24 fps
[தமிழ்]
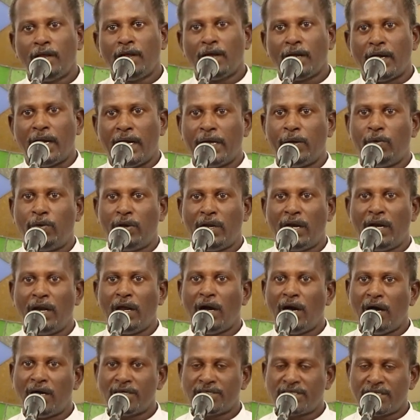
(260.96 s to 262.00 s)
கடவுளால்
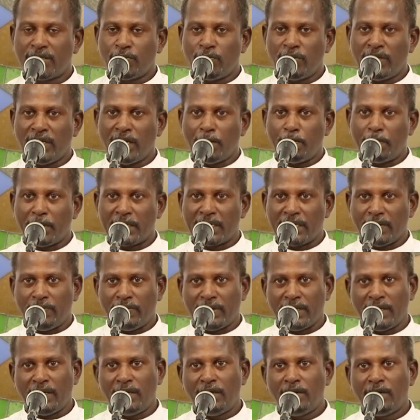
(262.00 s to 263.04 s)

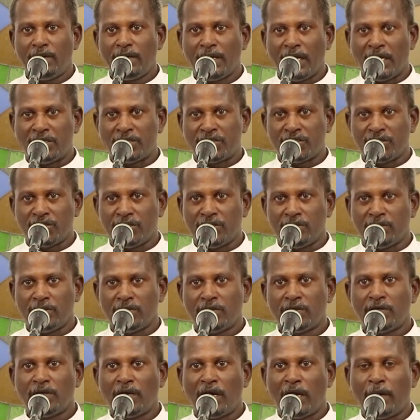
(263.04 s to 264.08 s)
ஆசிர்வதிக்கப்பட்டவர்கள் என்று
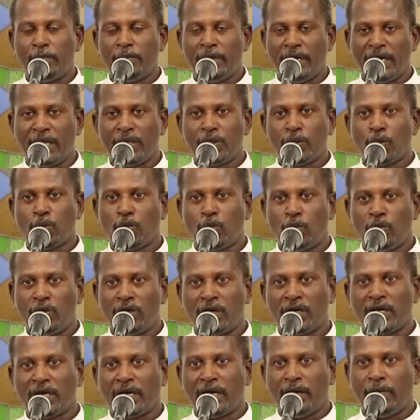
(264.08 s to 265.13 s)
நாம் நினைத்து
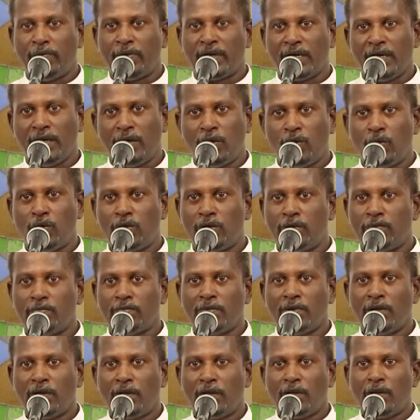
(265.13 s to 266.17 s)
கொண்டிருக்கிற அவர்கள் எல்லோரும்
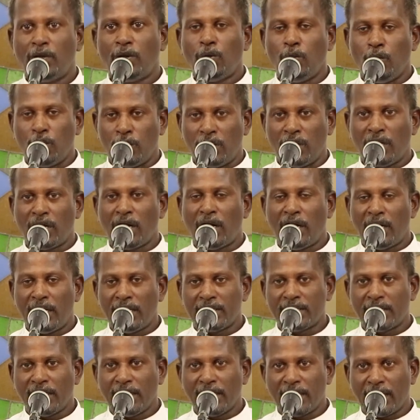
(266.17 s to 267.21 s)
ஒரு
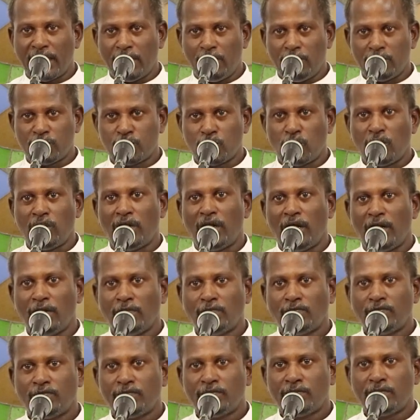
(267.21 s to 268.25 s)
காலத்தில் கடவுள் சொல்லலாம்
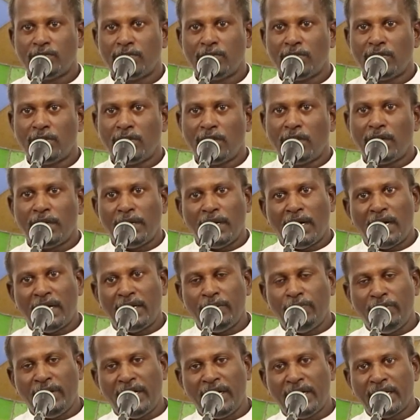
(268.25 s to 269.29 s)

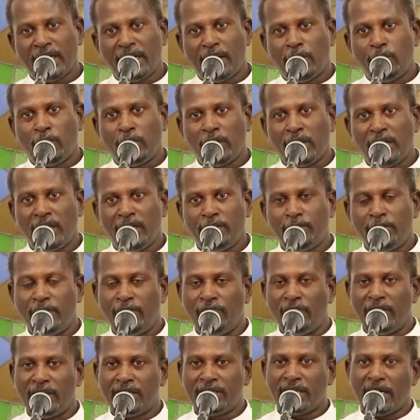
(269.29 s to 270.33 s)
நான் வெறுக்கிற அவர்களையும் நீ
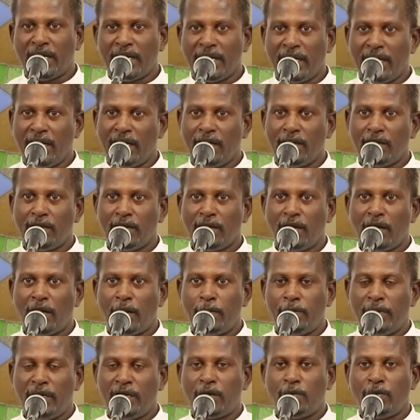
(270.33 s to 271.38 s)
வெறுத்தாயே
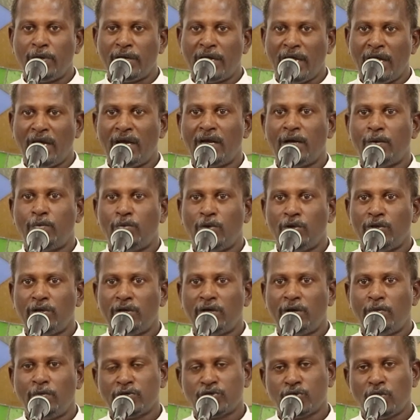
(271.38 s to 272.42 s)
அப்படின்னு நம்ம கேட்கும்போது
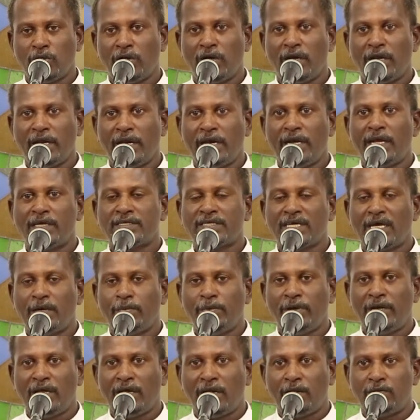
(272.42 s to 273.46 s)
நம்ம சொல்லலாம் என்ன
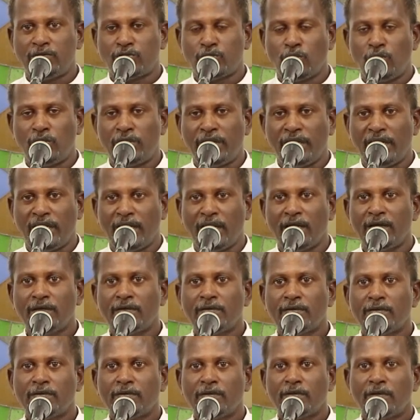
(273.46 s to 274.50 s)
சாமி நீங்கள் அப்படி சொல்லிட்டீங்க
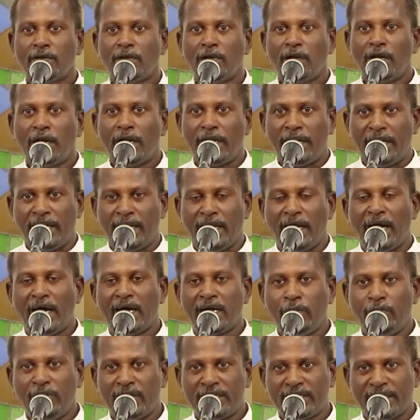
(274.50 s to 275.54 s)
நீங்கள்
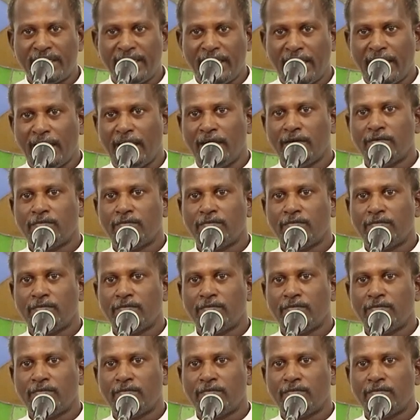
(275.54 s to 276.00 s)
யாரை வெறுத்துட்டீங்க